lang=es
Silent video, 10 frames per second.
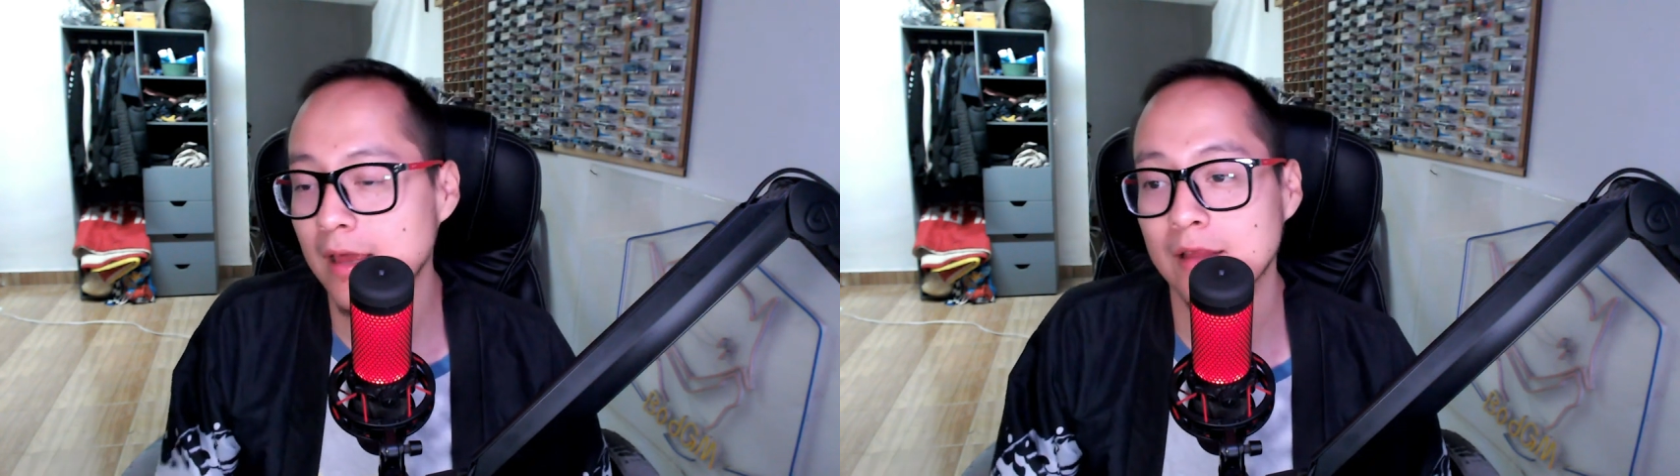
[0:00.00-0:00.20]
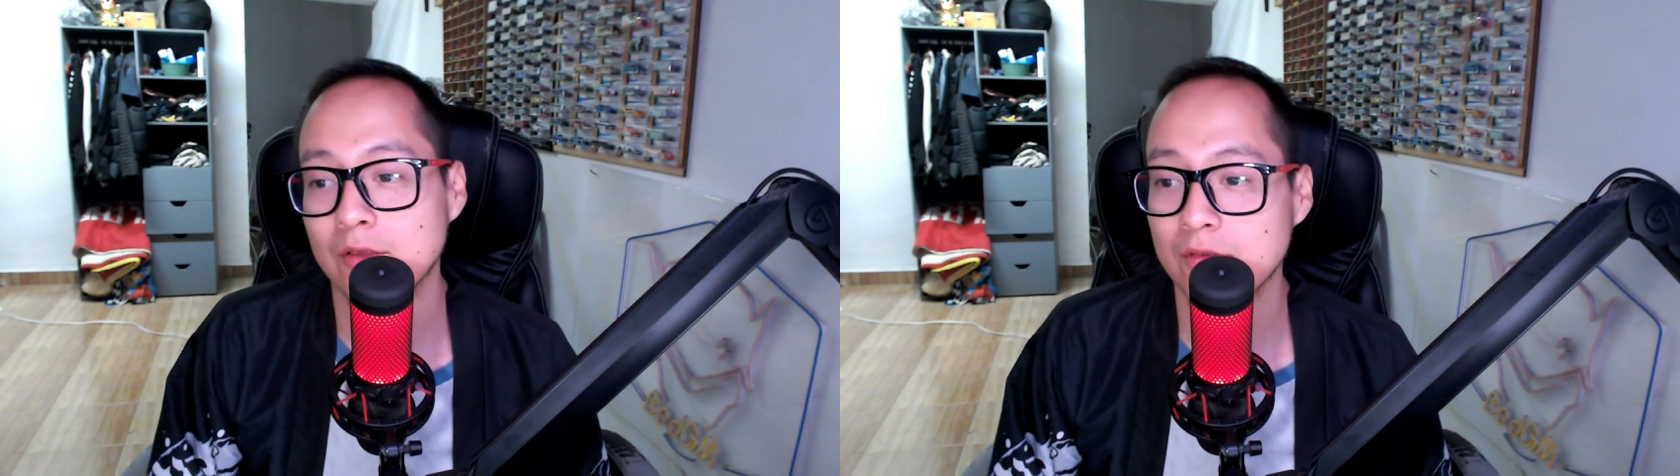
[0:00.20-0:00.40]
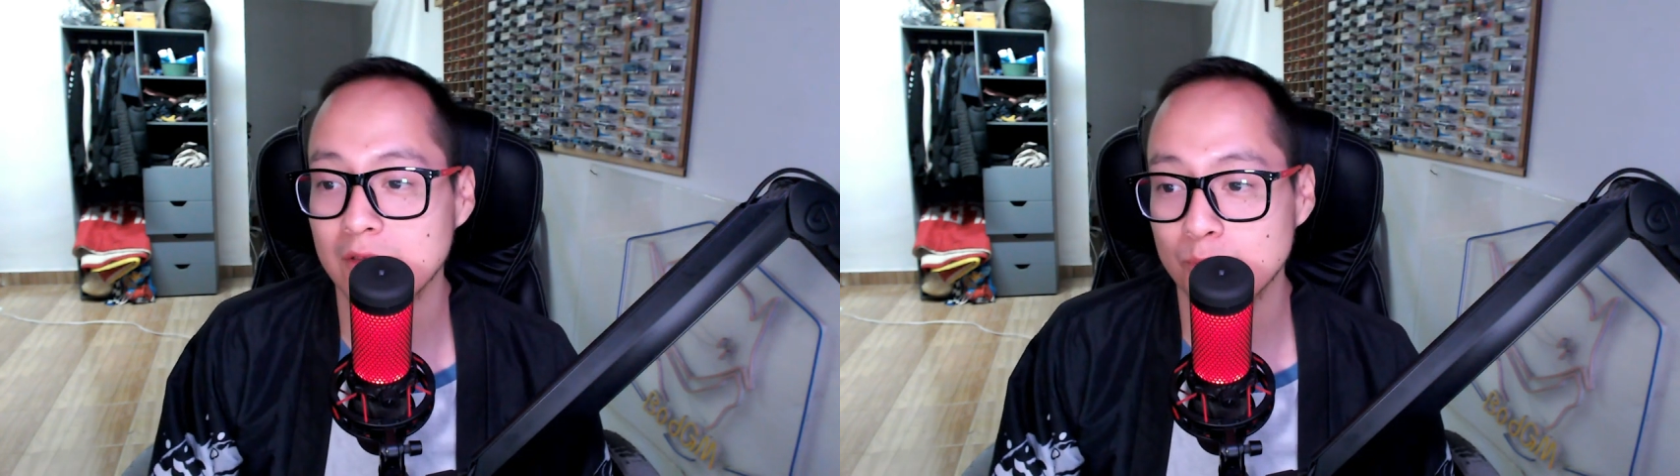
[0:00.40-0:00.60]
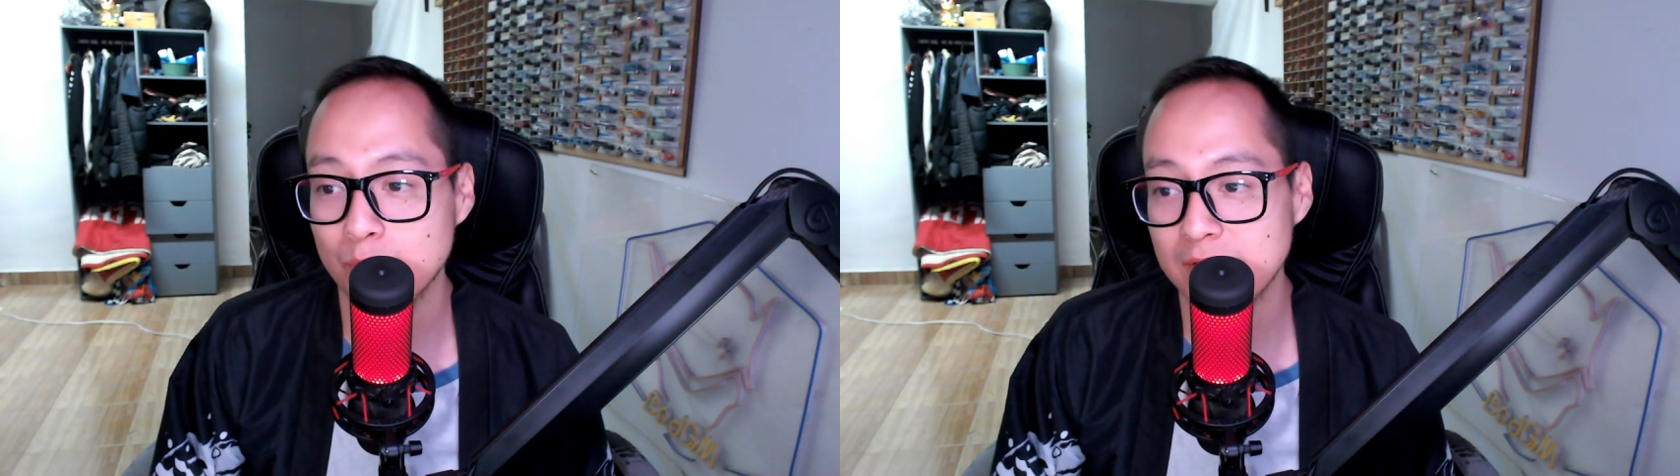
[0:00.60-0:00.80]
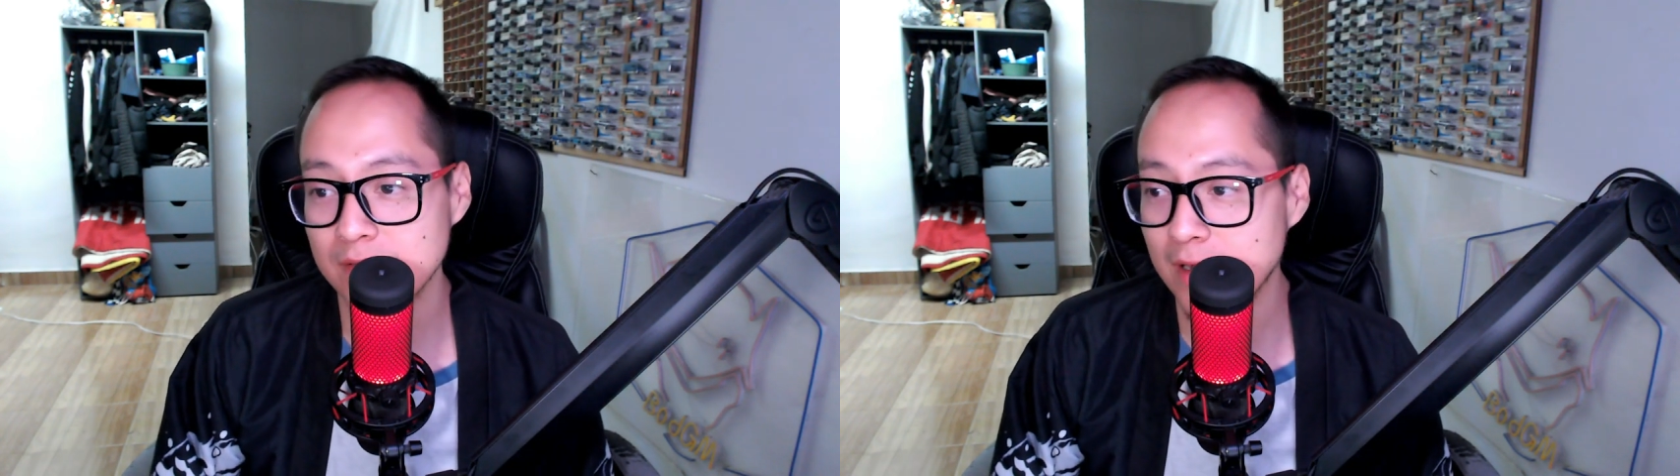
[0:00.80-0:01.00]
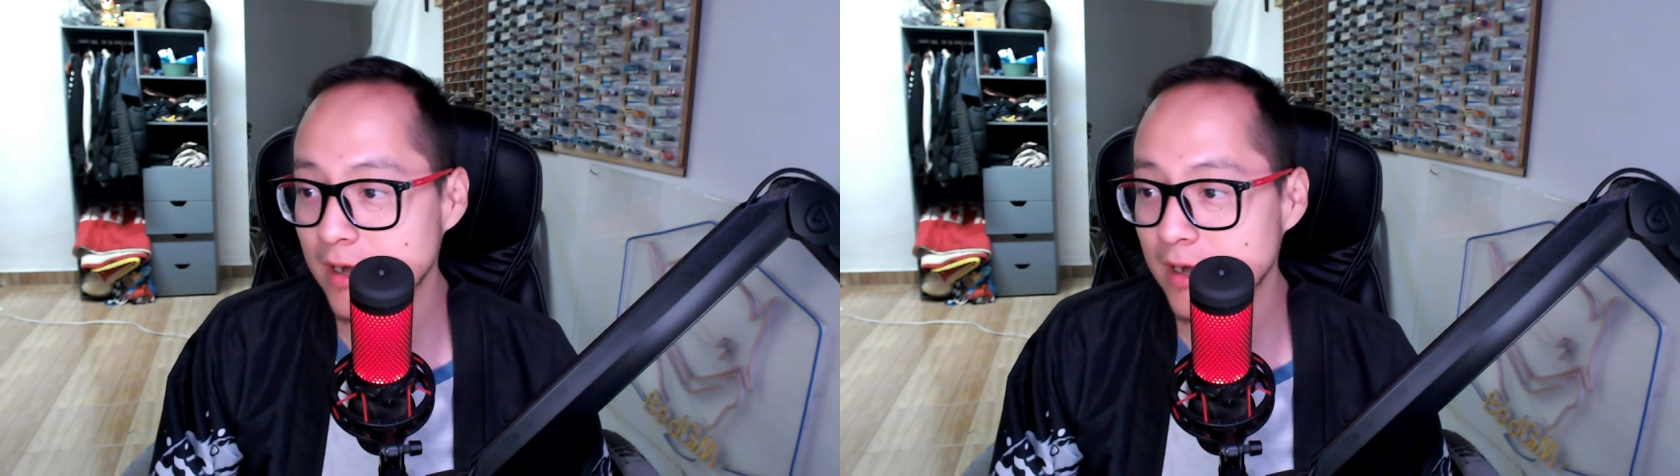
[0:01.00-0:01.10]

Entonces puedes